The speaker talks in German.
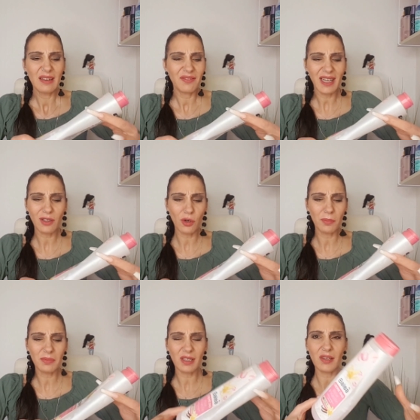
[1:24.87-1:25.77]

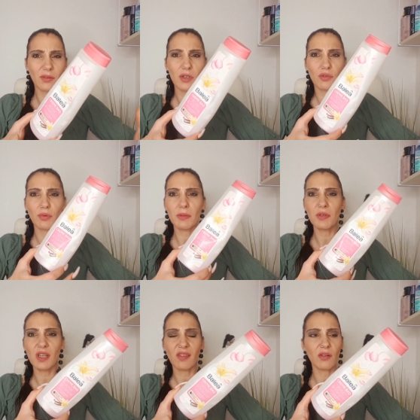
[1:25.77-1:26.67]
Wegkommt, also ich wollte
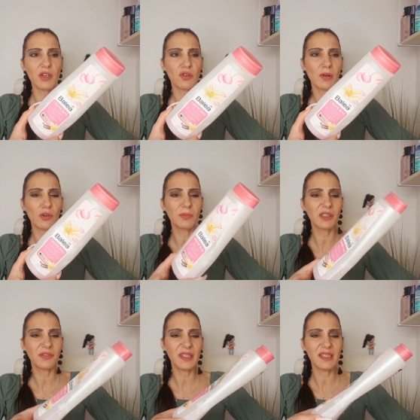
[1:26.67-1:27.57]
mich jetzt auch nicht mehr
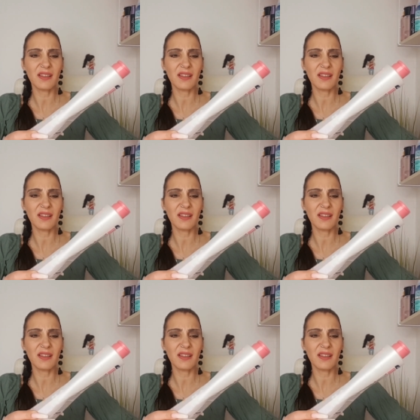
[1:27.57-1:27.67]
rumquälen,